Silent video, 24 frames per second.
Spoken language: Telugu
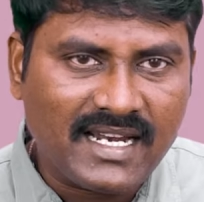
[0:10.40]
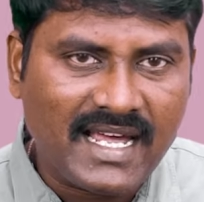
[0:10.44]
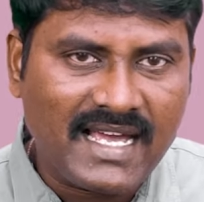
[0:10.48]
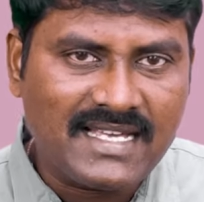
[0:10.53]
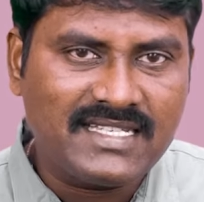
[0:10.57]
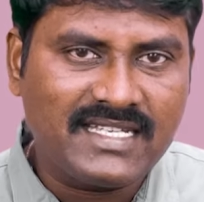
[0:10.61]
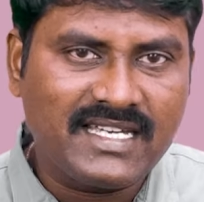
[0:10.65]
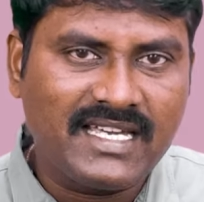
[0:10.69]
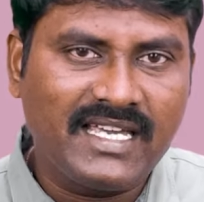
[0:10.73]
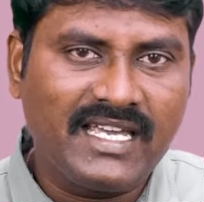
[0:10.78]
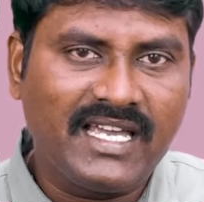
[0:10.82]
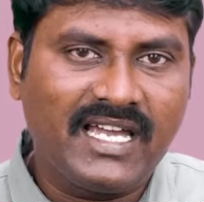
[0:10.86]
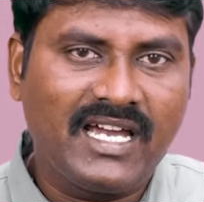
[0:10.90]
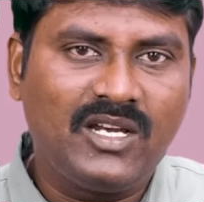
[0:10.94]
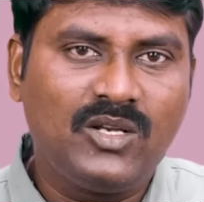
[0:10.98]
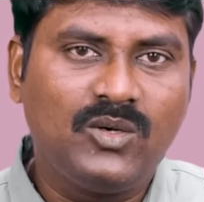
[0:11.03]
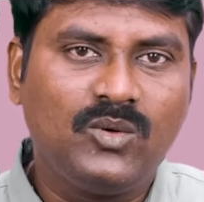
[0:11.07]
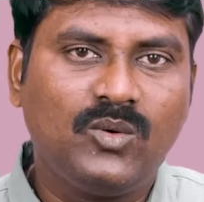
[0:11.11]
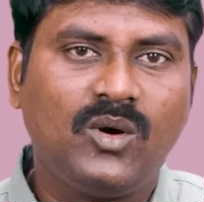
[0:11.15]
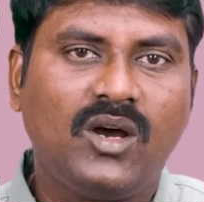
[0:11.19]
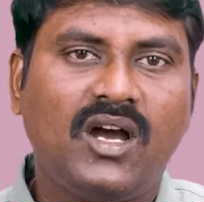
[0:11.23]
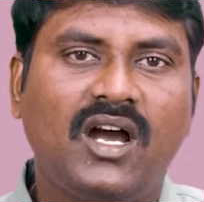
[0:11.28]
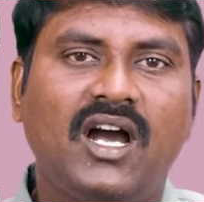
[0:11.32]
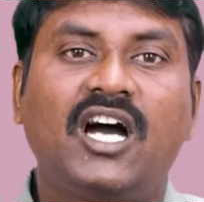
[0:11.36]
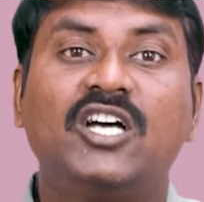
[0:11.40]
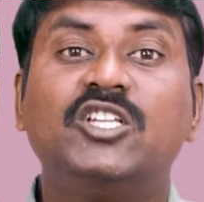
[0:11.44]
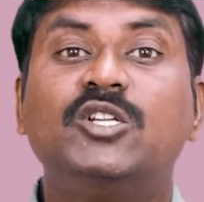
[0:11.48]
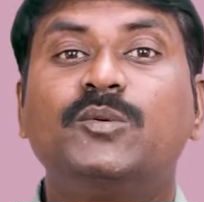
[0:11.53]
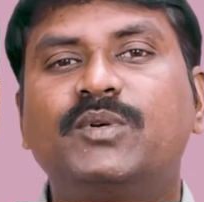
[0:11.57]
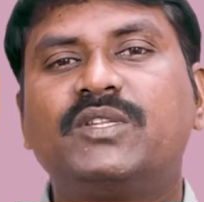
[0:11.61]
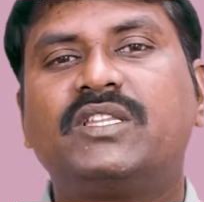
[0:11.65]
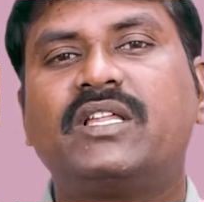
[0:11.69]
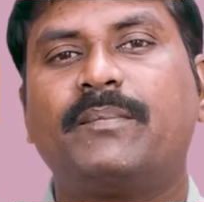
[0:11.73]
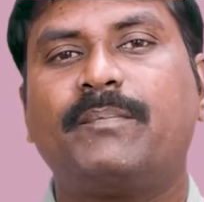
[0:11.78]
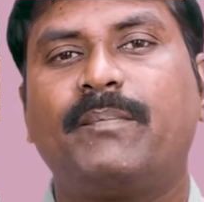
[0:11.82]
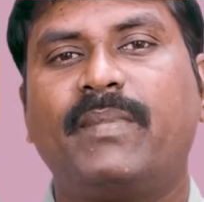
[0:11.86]
రాజకీయాలు
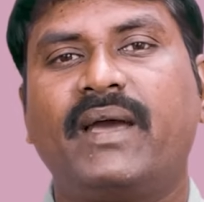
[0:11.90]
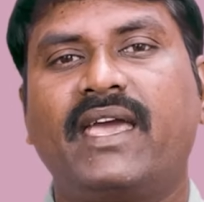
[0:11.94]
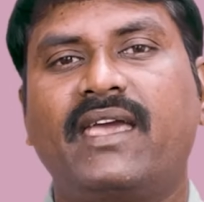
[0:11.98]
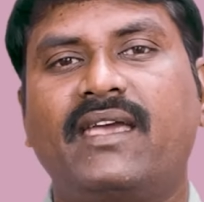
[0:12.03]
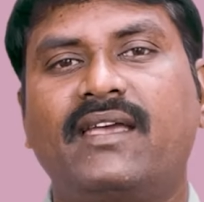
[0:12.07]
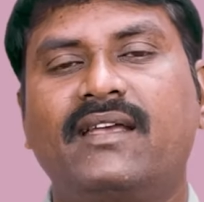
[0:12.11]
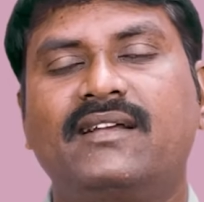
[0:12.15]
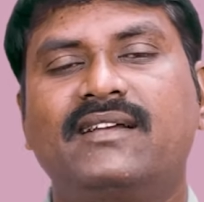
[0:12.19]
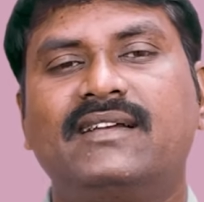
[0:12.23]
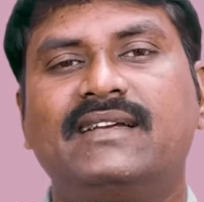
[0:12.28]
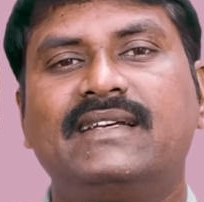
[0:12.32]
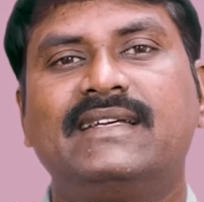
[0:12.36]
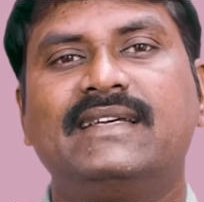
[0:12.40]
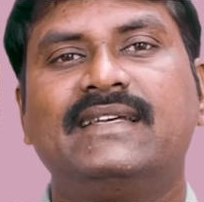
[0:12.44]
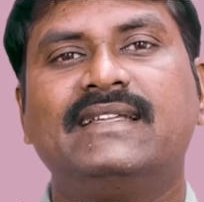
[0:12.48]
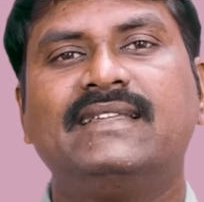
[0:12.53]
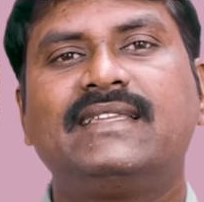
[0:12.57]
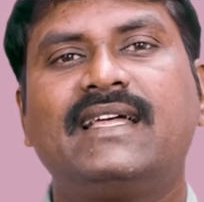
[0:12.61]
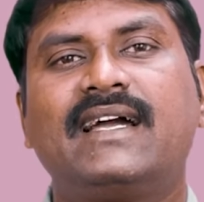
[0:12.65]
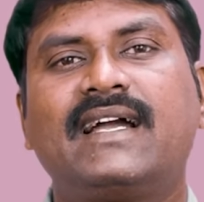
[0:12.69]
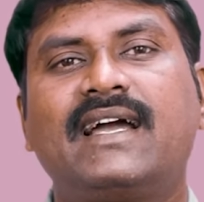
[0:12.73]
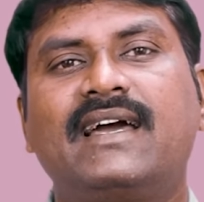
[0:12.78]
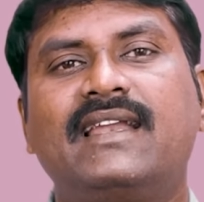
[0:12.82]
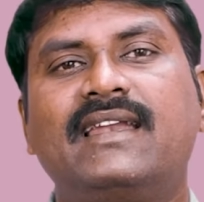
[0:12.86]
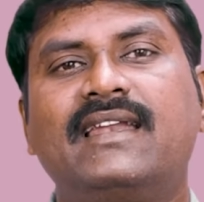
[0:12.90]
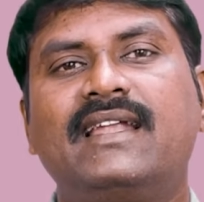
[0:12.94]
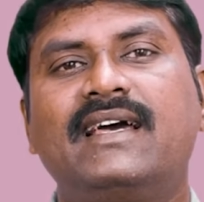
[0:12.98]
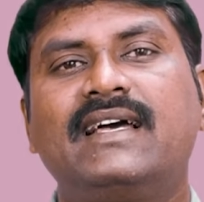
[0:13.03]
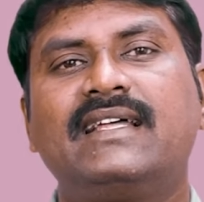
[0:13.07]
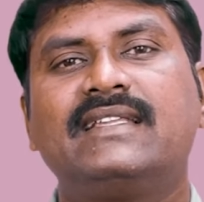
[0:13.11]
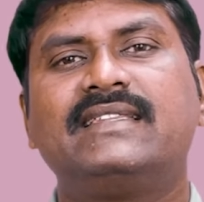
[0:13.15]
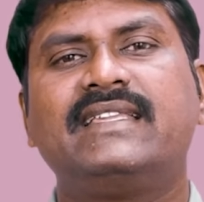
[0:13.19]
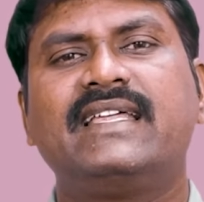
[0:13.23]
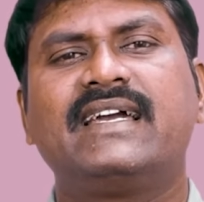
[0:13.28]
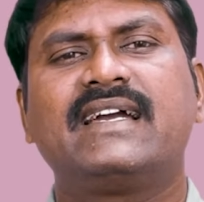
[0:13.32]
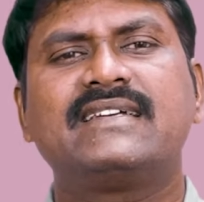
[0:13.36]
అదుపు తప్పాయి ఇంతకన్నా
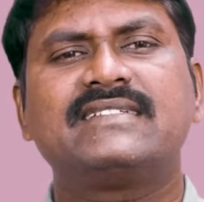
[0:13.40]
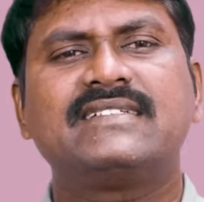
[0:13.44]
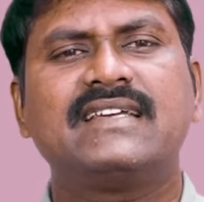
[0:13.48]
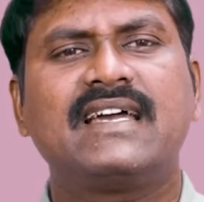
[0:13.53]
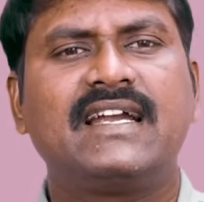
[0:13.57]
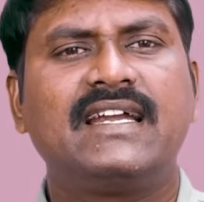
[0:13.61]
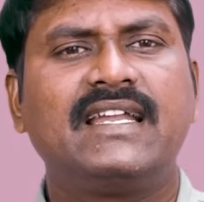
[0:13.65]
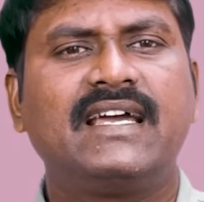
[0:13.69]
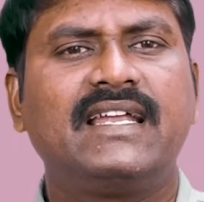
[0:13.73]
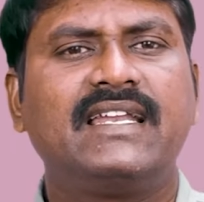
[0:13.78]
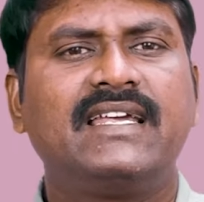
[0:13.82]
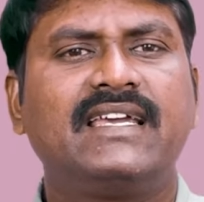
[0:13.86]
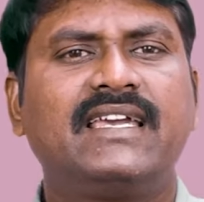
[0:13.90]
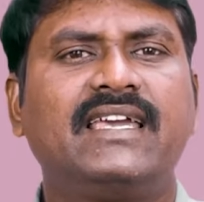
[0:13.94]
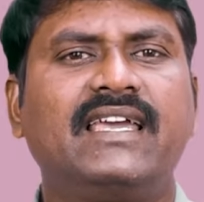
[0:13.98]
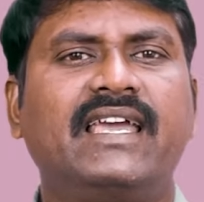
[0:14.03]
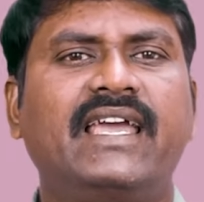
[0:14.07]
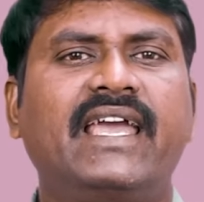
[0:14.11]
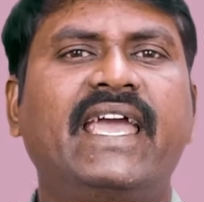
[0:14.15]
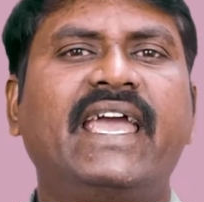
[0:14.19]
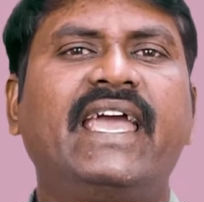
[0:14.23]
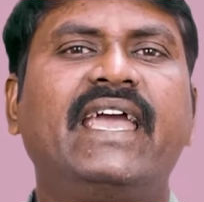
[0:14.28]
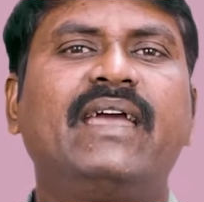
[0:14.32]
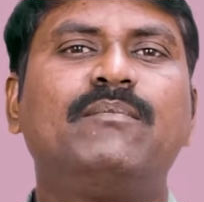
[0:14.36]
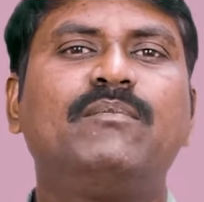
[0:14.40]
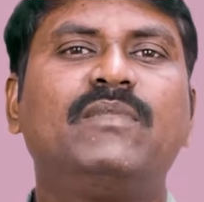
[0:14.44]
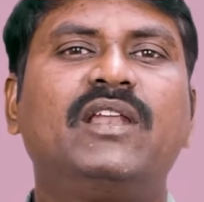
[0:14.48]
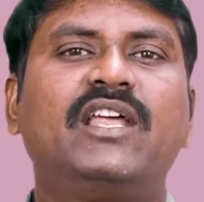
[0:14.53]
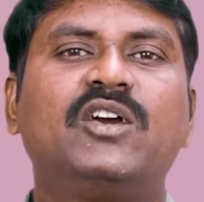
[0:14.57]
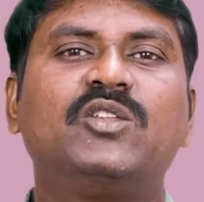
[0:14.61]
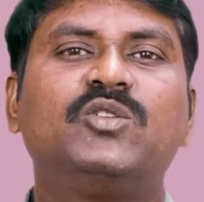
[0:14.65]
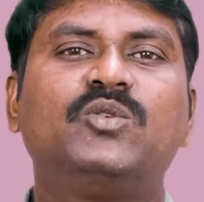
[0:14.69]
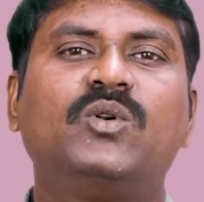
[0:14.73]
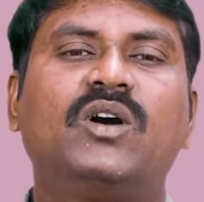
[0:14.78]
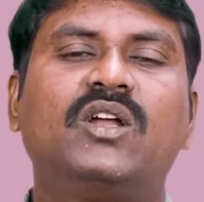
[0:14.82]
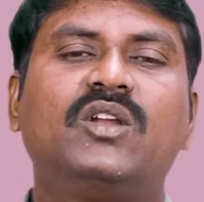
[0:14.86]
దిగజారడానికి ఏం
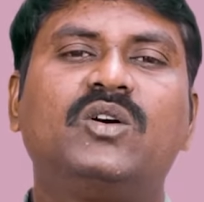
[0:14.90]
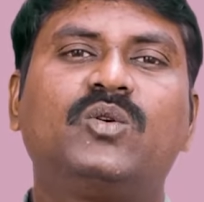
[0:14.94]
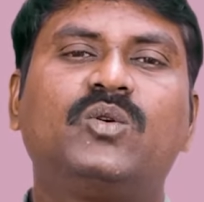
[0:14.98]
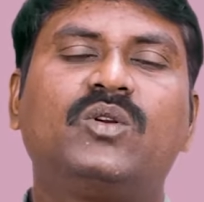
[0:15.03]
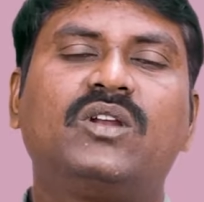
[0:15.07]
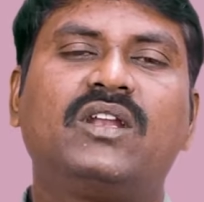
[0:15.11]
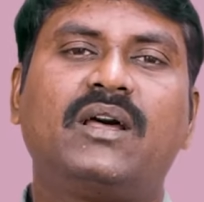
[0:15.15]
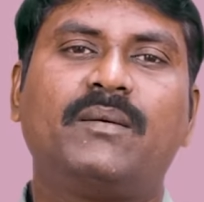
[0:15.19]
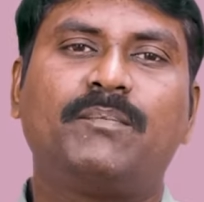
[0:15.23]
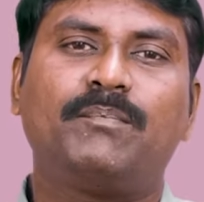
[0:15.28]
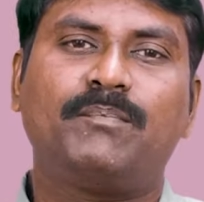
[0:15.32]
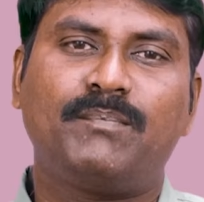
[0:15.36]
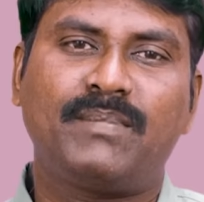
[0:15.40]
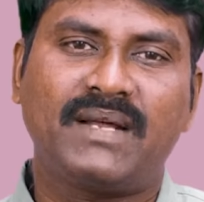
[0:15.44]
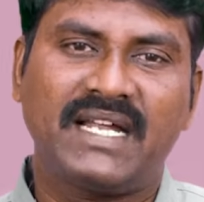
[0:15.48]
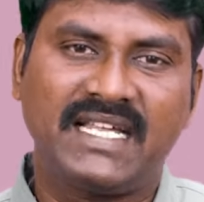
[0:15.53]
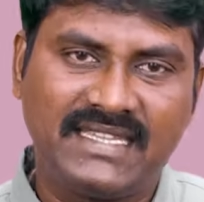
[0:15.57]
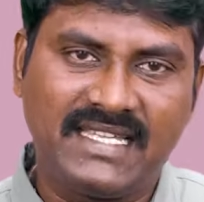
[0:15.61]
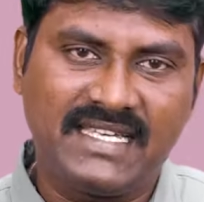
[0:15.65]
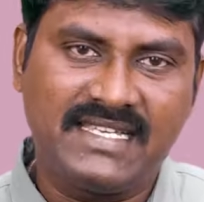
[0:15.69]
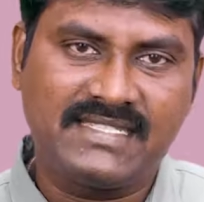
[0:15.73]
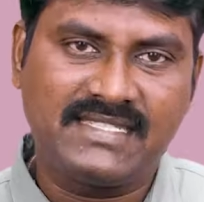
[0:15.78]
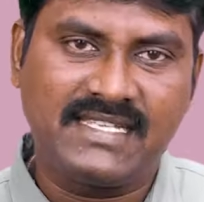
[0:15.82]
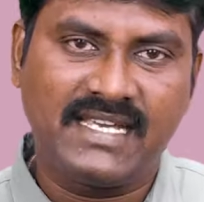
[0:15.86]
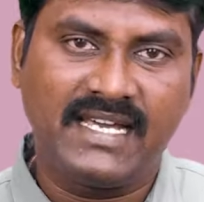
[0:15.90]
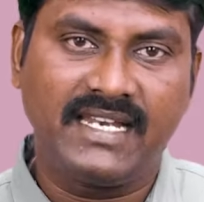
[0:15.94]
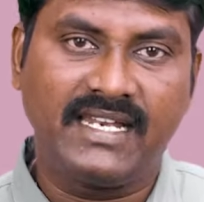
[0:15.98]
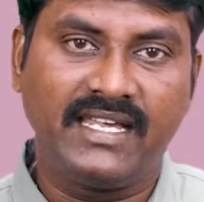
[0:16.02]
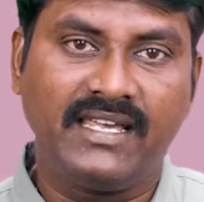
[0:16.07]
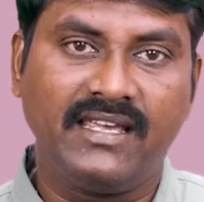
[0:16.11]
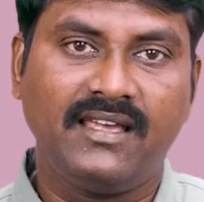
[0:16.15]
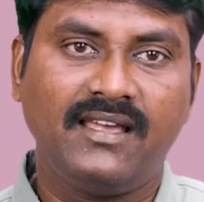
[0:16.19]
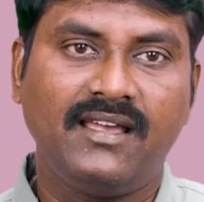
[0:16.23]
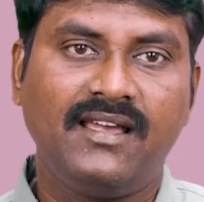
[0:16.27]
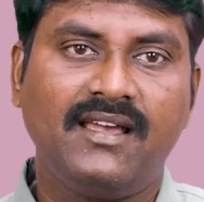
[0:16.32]
లేదు అనుకున్న ప్రతిసారి